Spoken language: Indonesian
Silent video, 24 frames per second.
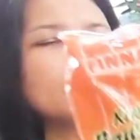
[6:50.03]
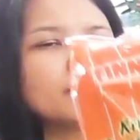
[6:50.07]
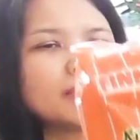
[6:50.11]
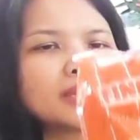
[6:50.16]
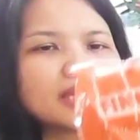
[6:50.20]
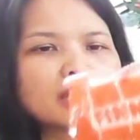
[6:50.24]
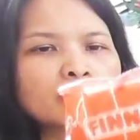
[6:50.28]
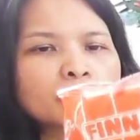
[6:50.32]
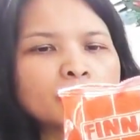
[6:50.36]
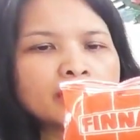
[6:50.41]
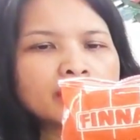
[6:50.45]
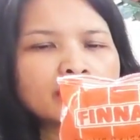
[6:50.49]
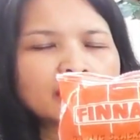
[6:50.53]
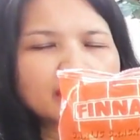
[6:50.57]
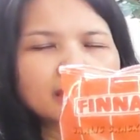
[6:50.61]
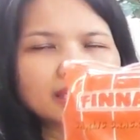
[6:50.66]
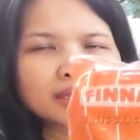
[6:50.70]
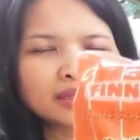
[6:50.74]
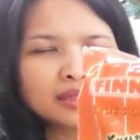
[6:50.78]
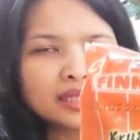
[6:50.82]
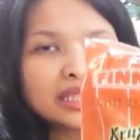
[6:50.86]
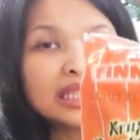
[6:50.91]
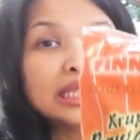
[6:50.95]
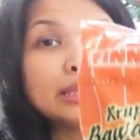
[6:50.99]

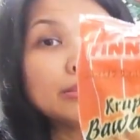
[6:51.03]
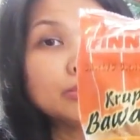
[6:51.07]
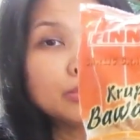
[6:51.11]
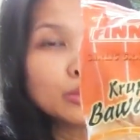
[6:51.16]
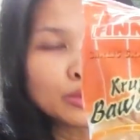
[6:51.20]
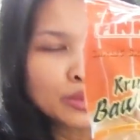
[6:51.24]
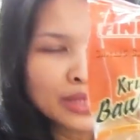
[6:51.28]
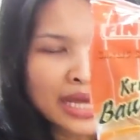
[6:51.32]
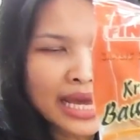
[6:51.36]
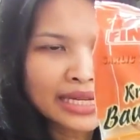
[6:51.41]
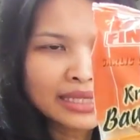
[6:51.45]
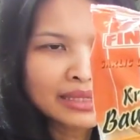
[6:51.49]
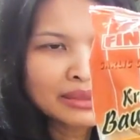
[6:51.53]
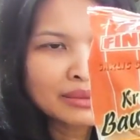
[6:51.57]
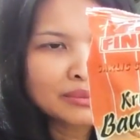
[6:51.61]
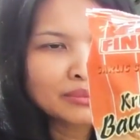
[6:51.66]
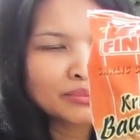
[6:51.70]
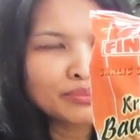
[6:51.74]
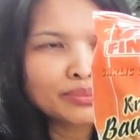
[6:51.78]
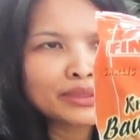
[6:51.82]
benar-benar hiburan,